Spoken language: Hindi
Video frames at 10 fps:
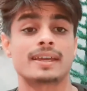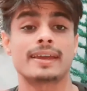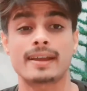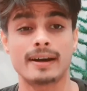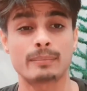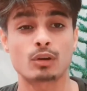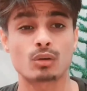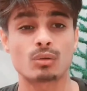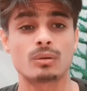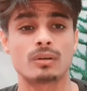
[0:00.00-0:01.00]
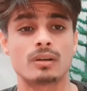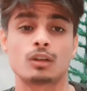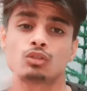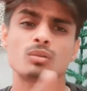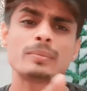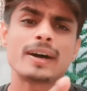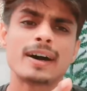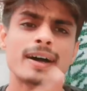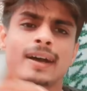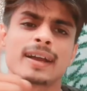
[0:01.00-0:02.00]
एक काम करो तुम ना
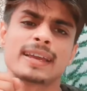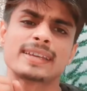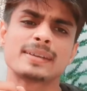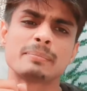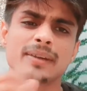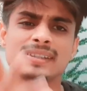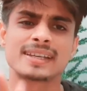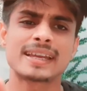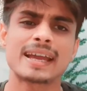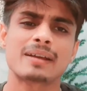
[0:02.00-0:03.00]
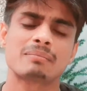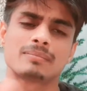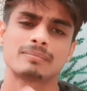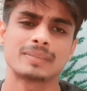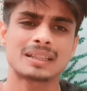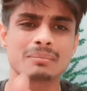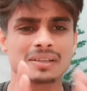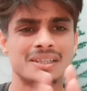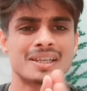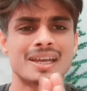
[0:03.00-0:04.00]
किसी मंदिर के मतलब
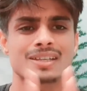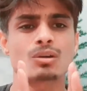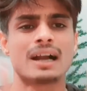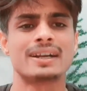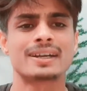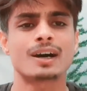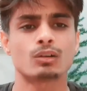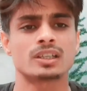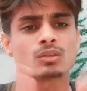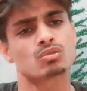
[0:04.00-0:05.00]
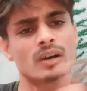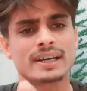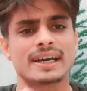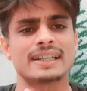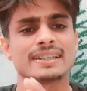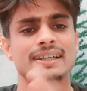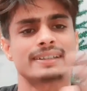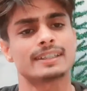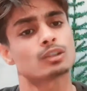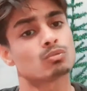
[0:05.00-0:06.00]
मंदिर के जो घंटा होता है ना उसको हटा दिया
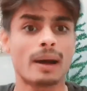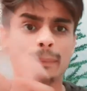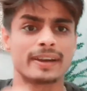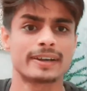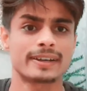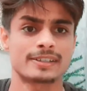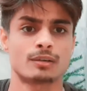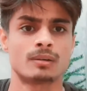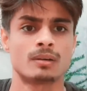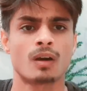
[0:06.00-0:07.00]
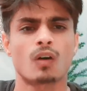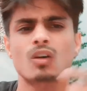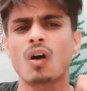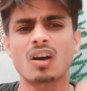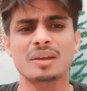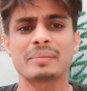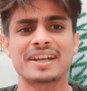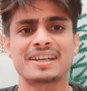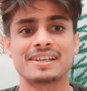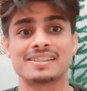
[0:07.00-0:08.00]
जाता है तुम वहां पे लटक जाओ और
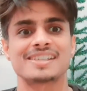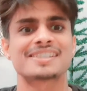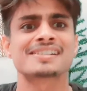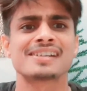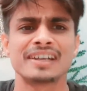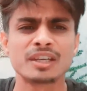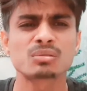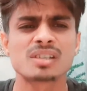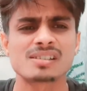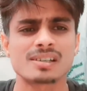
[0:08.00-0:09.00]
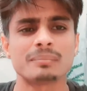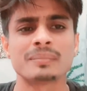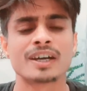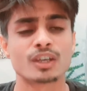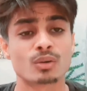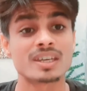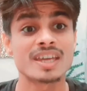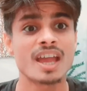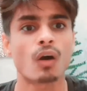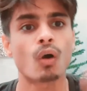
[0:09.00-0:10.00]
ऑटोमेटिकली दिस इज द न्यू सिस्टम क्योंकि
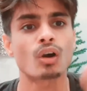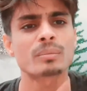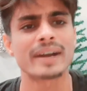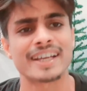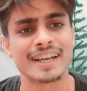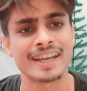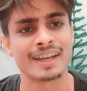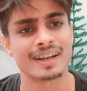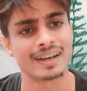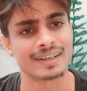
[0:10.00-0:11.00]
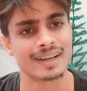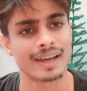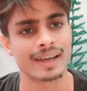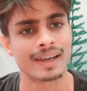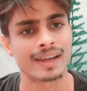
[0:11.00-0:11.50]
ये ऑटोमेटिकली घंटा है